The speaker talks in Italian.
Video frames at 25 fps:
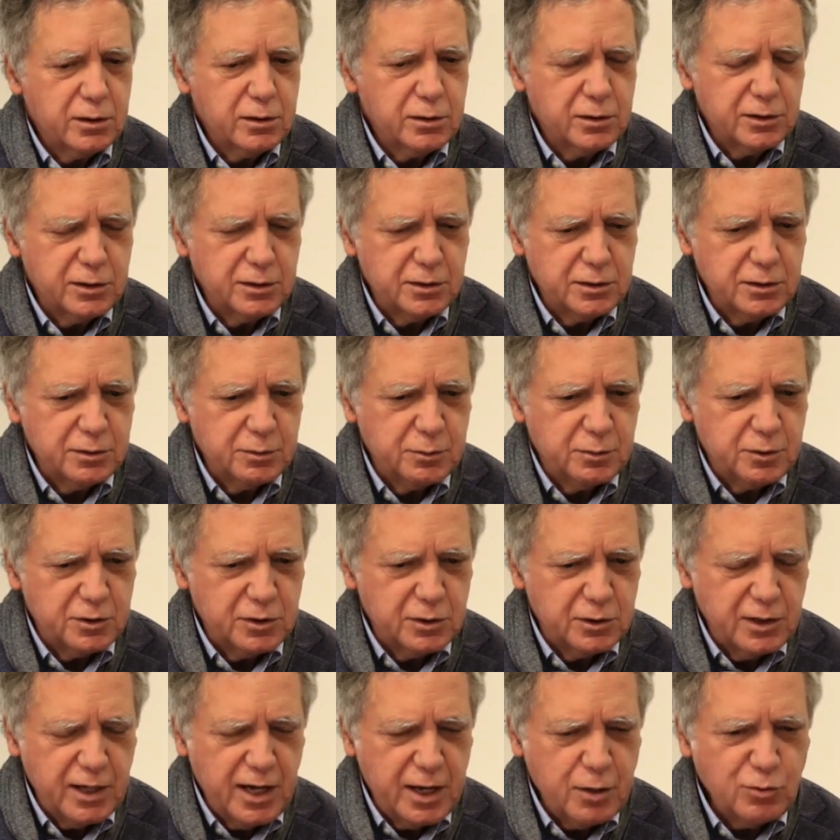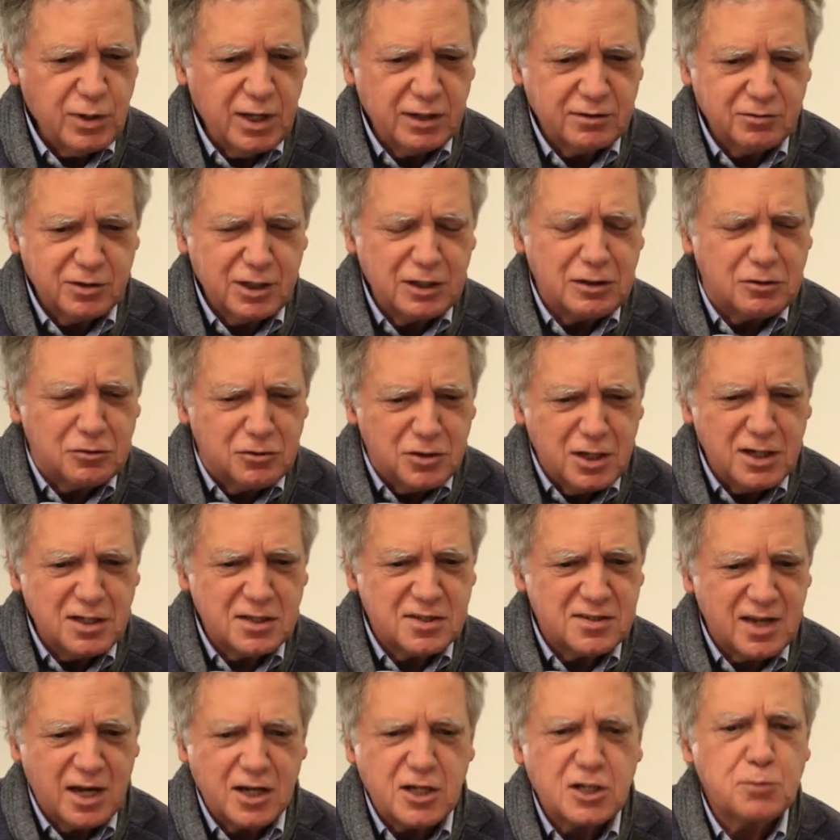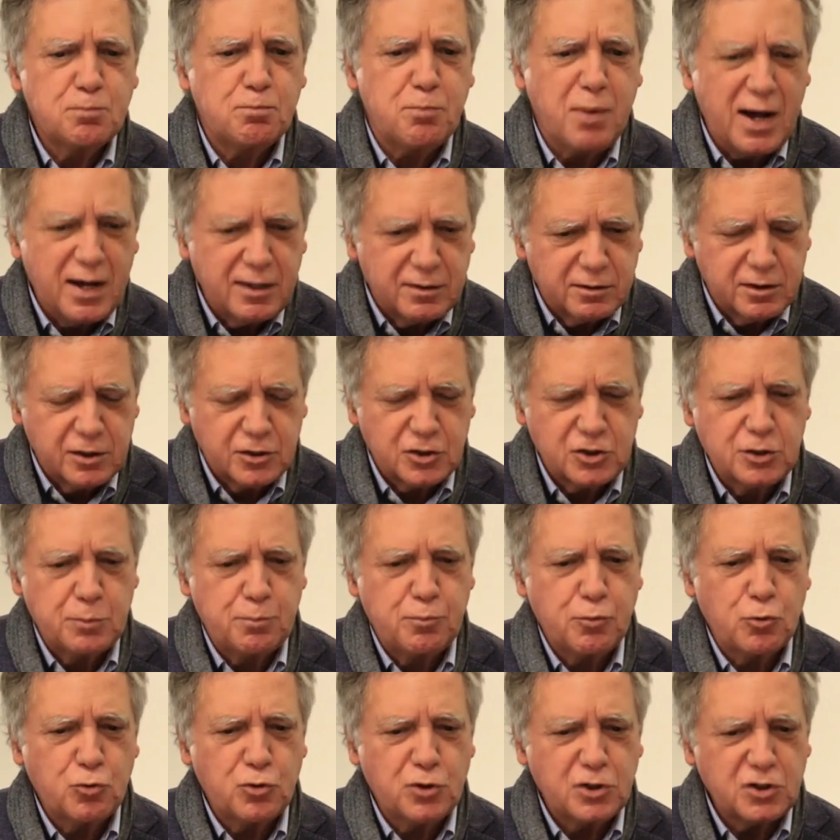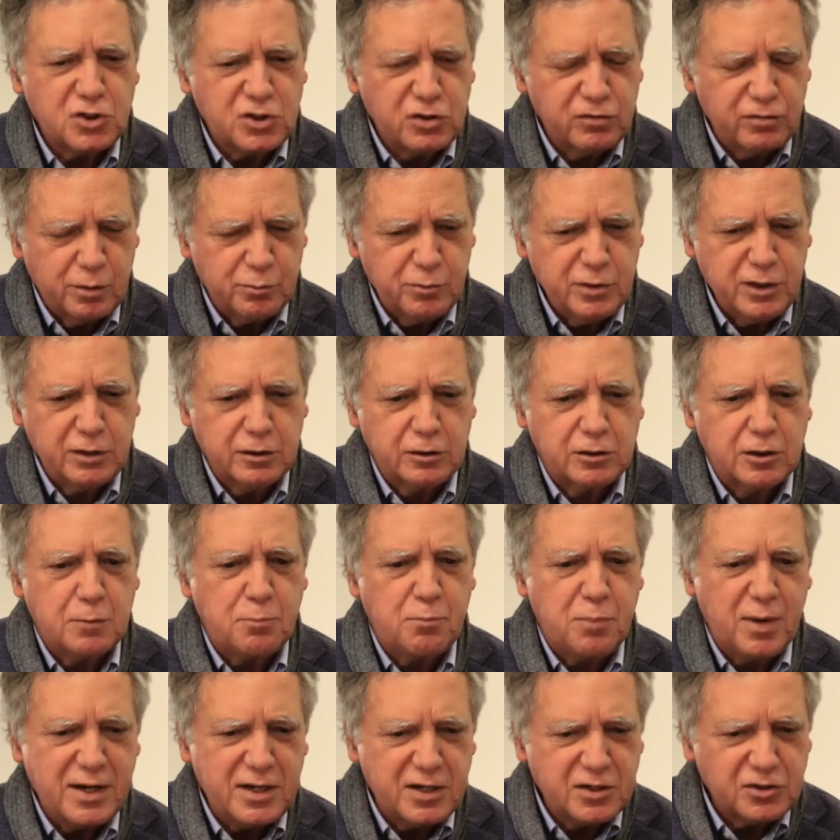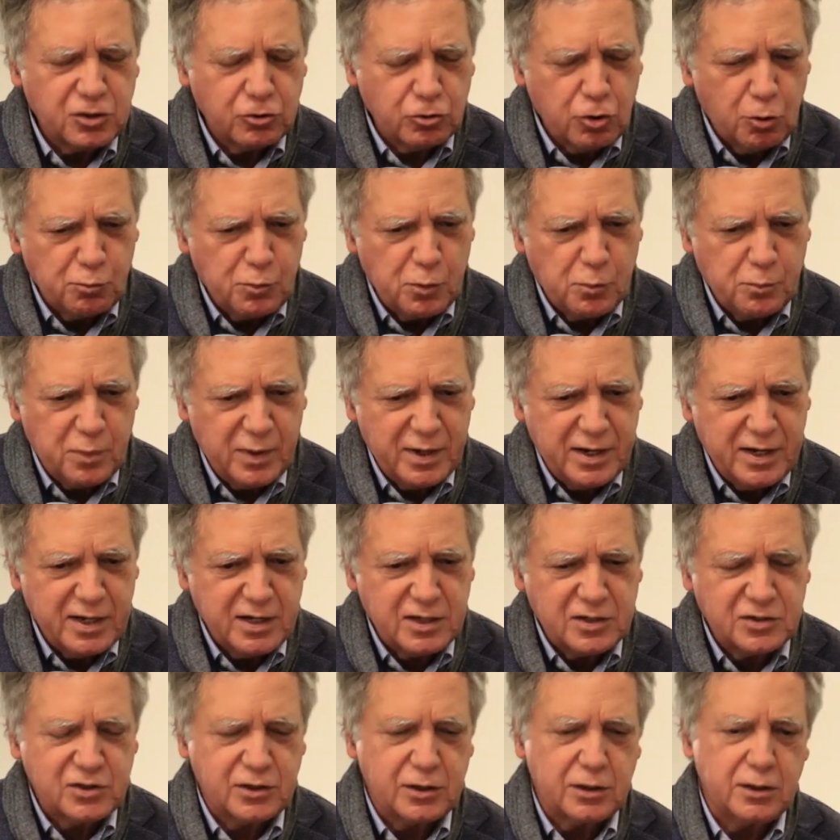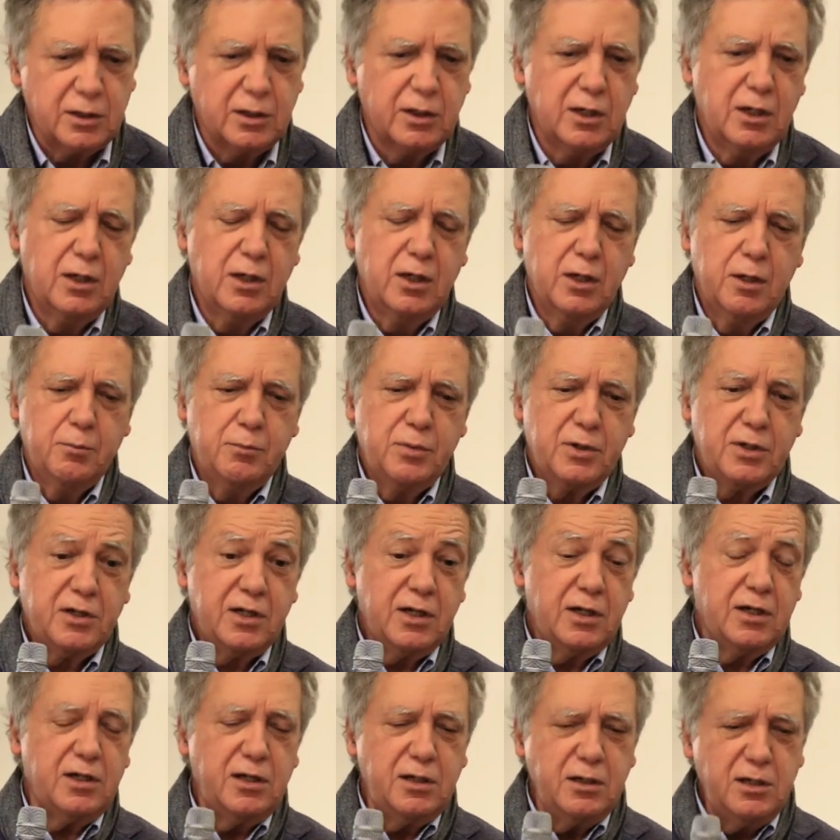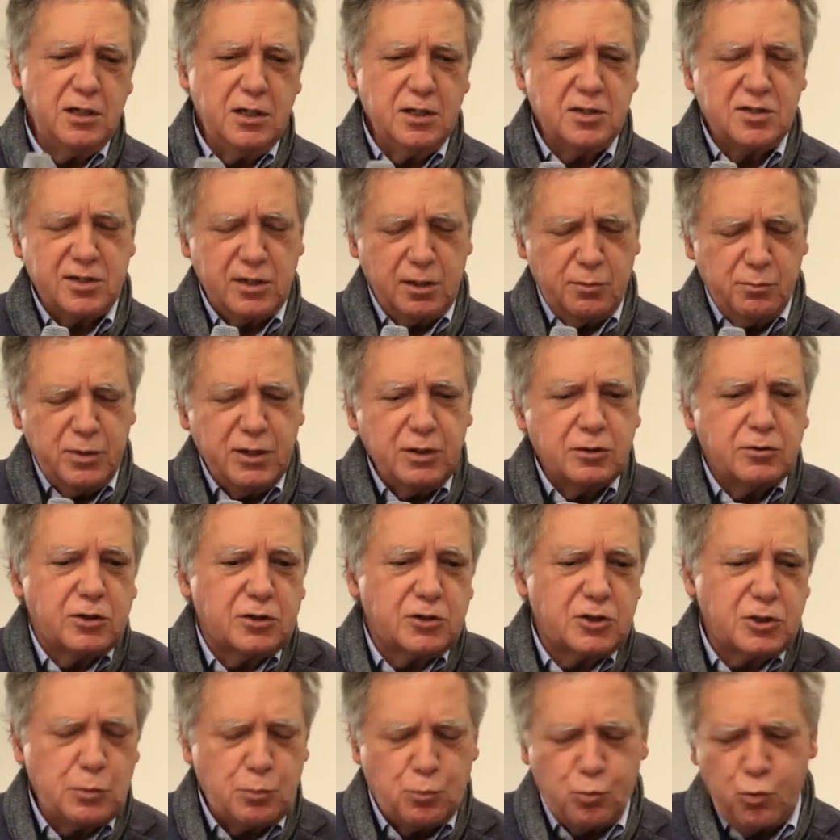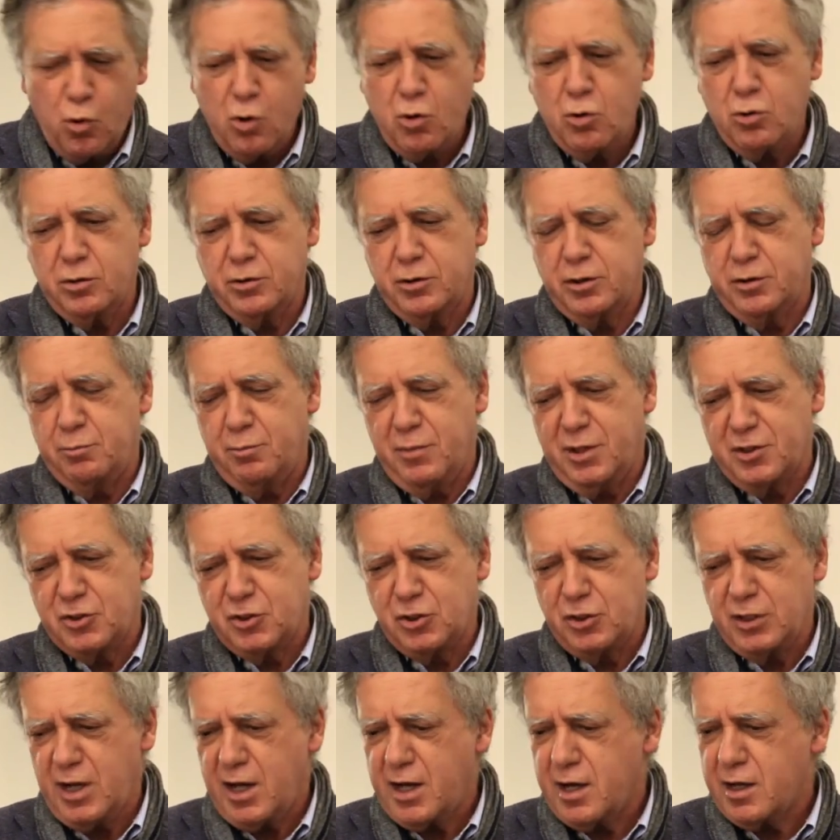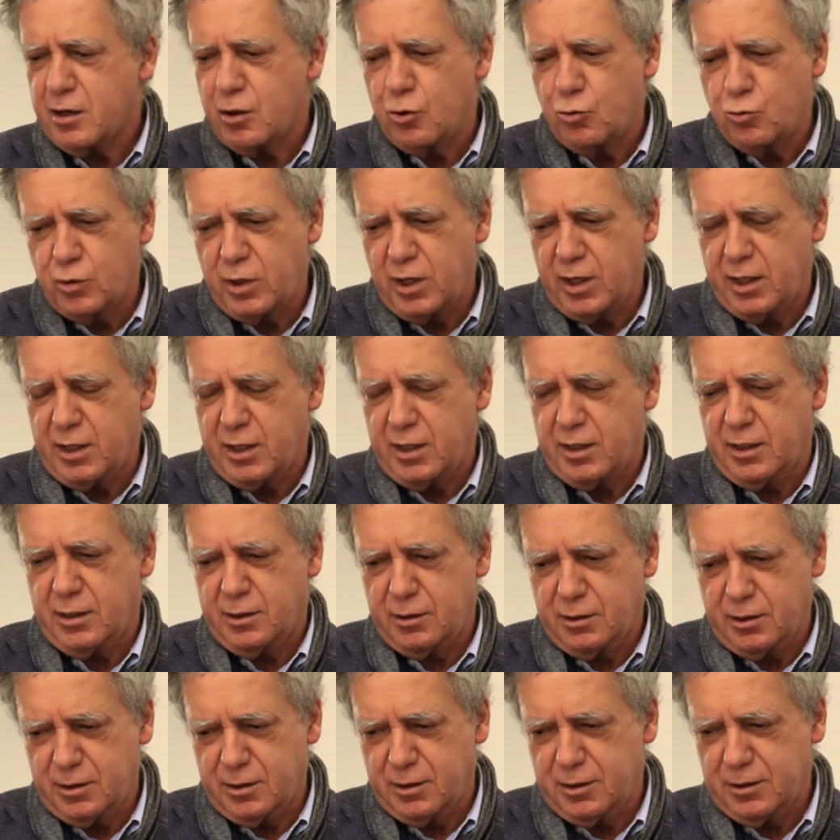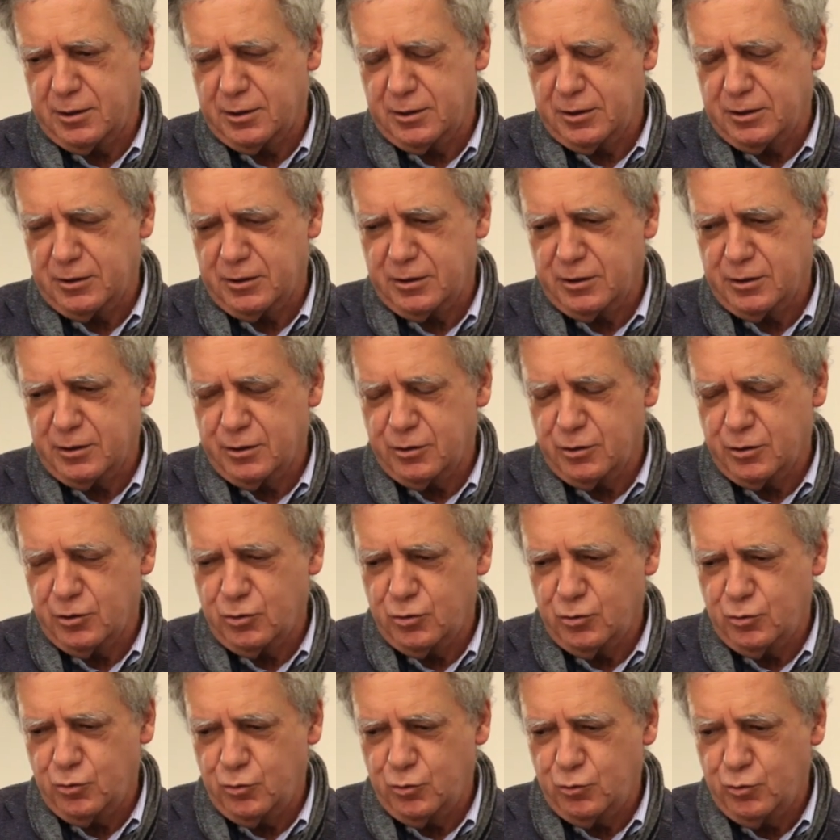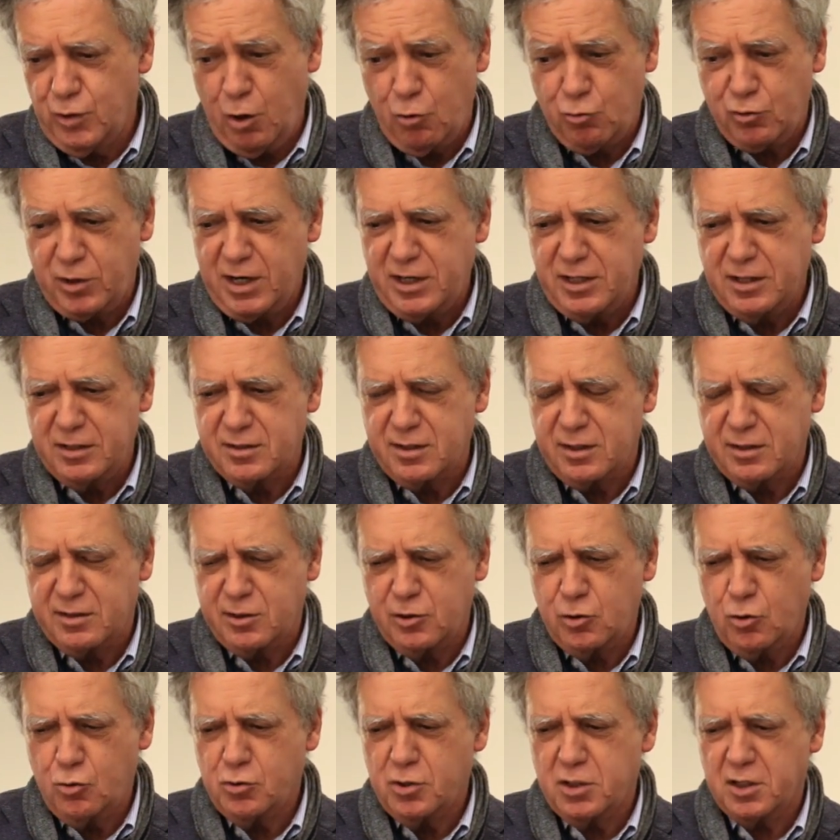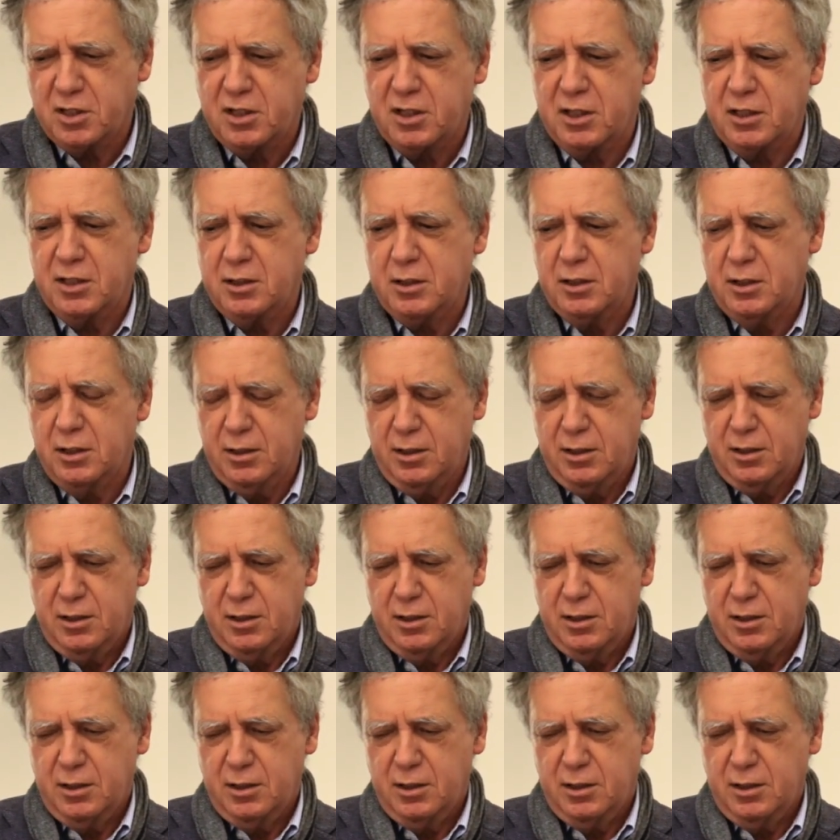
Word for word: eh, è una tendenza a espandersi progressivamente paese dopo paese, perché inizialmente si può immaginare eh, un'organizzazione eh, che